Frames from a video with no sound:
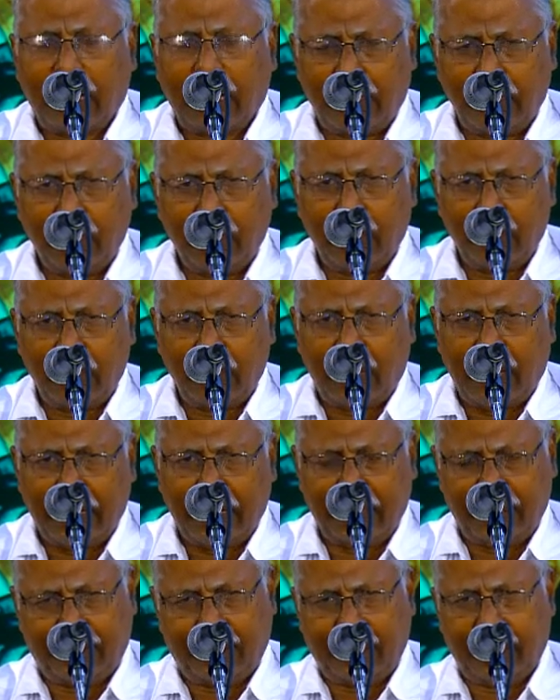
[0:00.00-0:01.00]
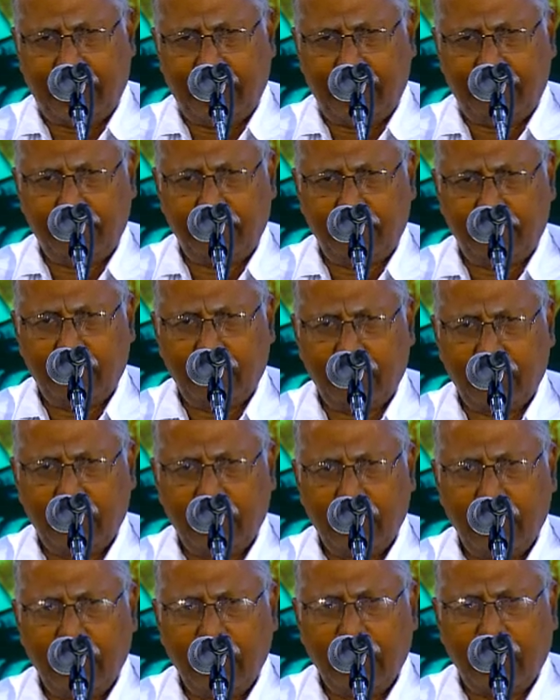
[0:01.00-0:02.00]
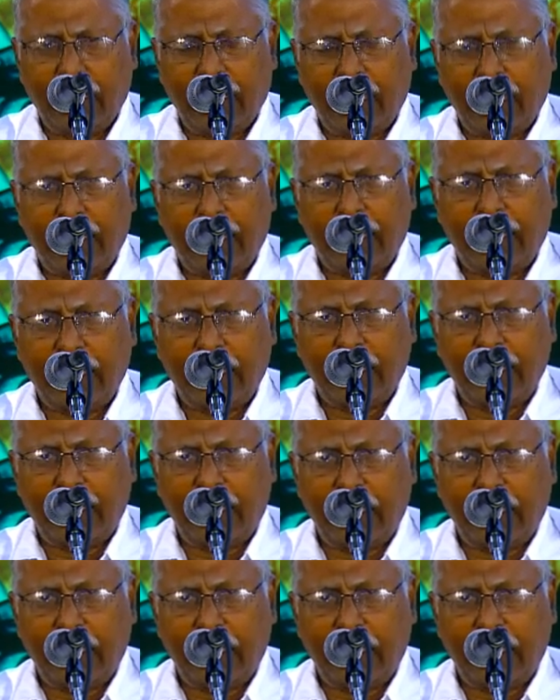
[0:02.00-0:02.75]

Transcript: டன் அரிசி கிட்டத்தட்ட